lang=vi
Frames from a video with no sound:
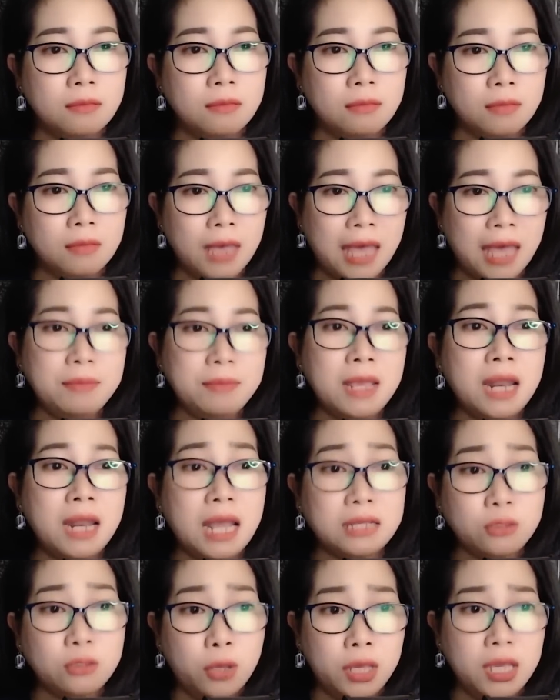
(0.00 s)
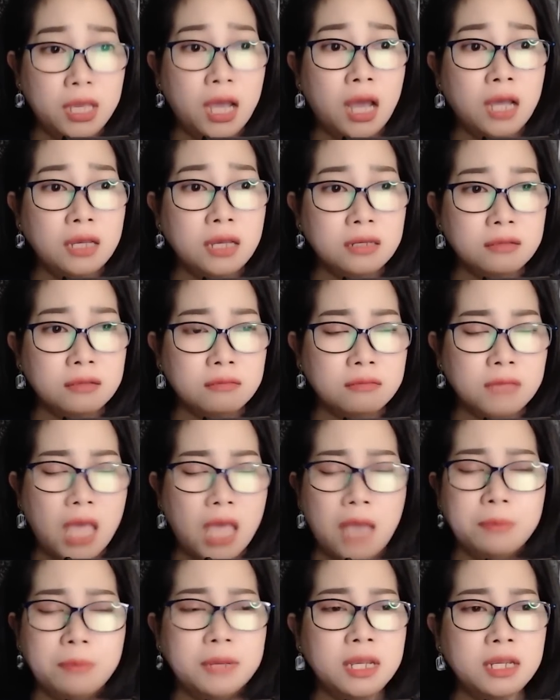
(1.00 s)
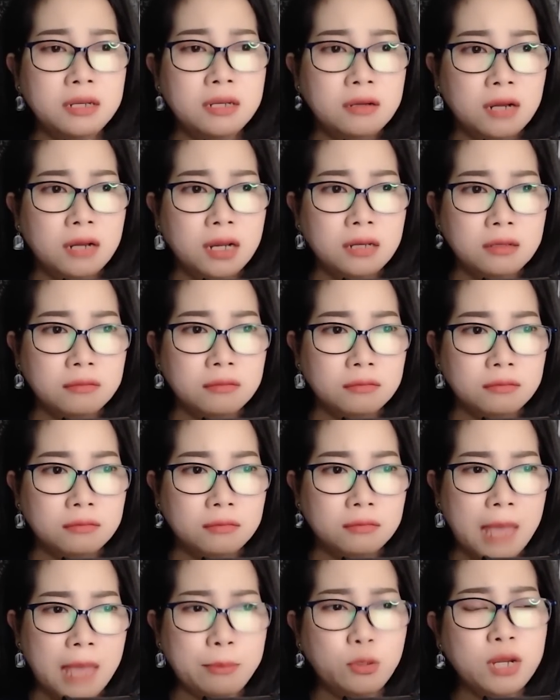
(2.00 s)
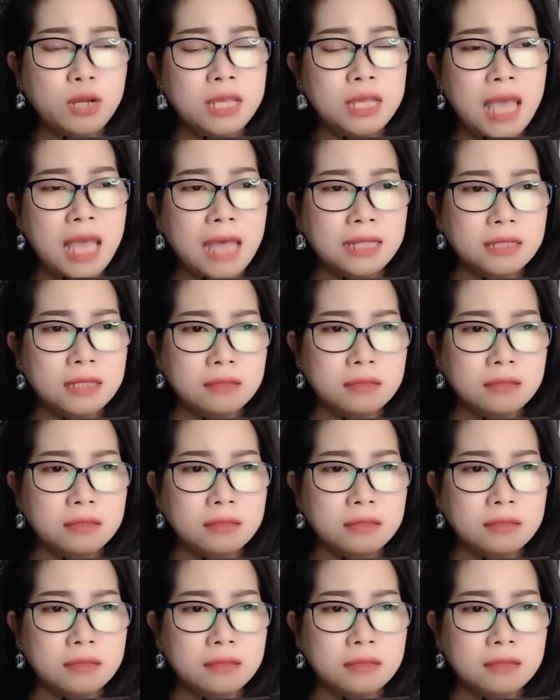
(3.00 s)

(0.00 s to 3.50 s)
Anh về làng Thủy hả? Em đi nữa, em muốn đi với anh.